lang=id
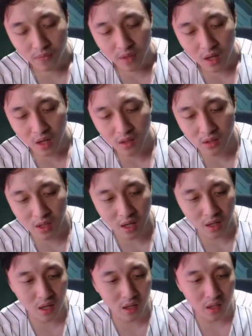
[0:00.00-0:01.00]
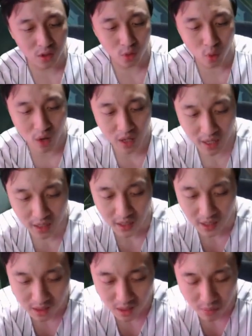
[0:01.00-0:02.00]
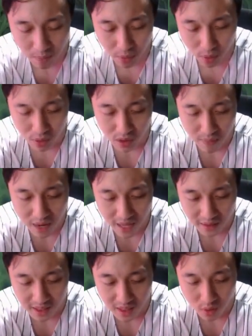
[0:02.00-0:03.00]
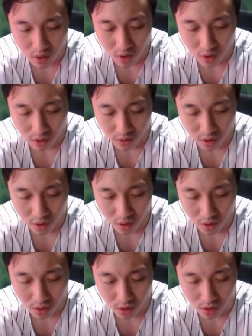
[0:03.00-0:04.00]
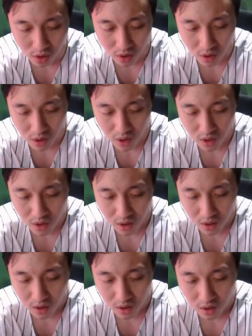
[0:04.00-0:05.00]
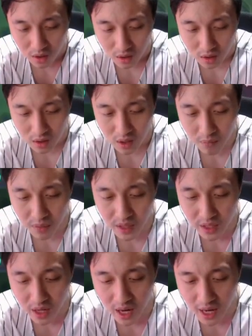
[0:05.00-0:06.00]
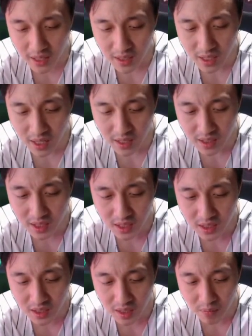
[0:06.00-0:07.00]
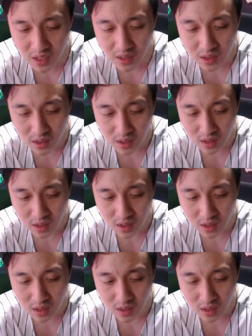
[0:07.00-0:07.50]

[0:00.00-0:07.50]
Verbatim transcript: Astaga guys dua kali hit sama Brody mati gua kontol kontol Yang bener aja anjing ini game guys